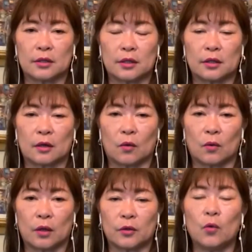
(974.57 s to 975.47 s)
してた子
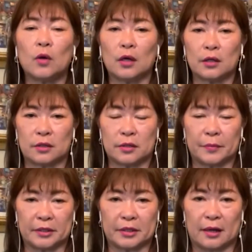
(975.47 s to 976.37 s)
が4ヶ月い
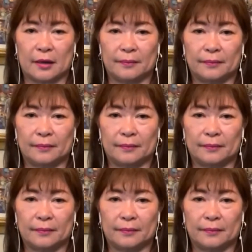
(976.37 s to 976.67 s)
ました。